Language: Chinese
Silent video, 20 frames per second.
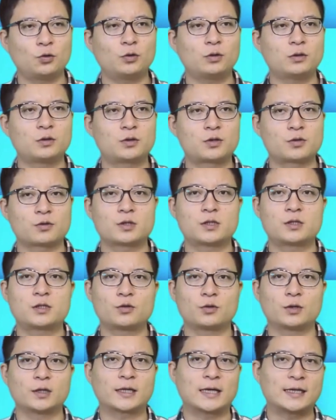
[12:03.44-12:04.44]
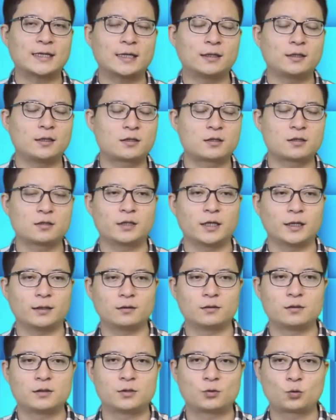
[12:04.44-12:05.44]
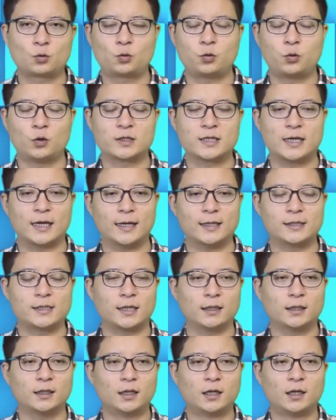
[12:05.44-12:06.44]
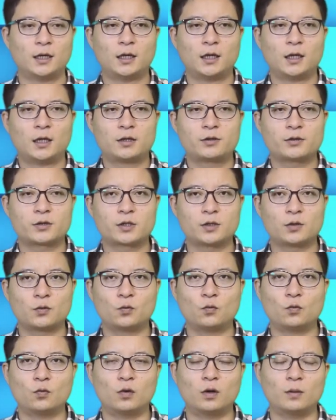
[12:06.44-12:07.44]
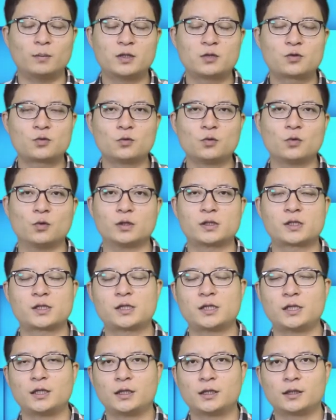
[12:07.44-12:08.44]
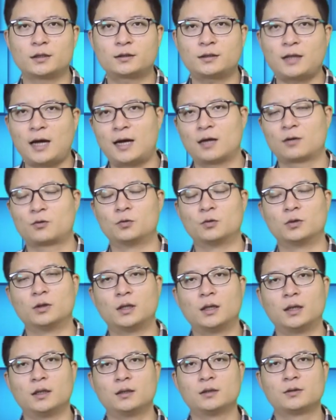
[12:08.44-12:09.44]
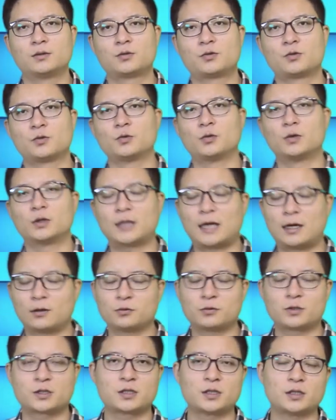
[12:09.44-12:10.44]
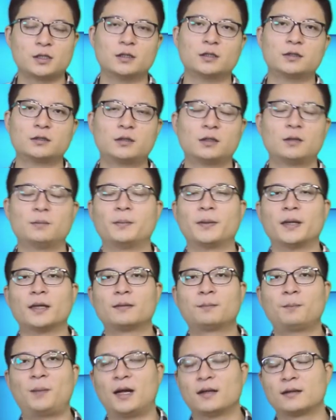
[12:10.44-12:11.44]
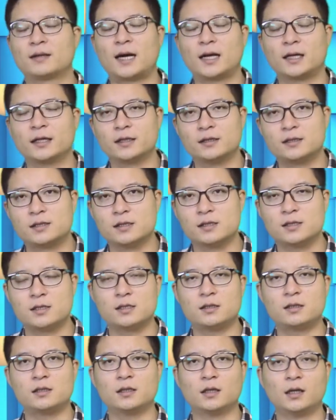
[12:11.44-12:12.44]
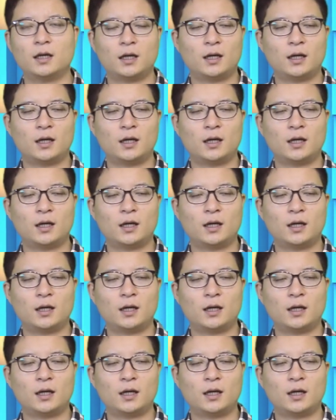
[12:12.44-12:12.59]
于就是就着刚才第四点拓展来讲的，就是我们中国是一个大国啊，中国大陆是一个特别庞大的一个经济体，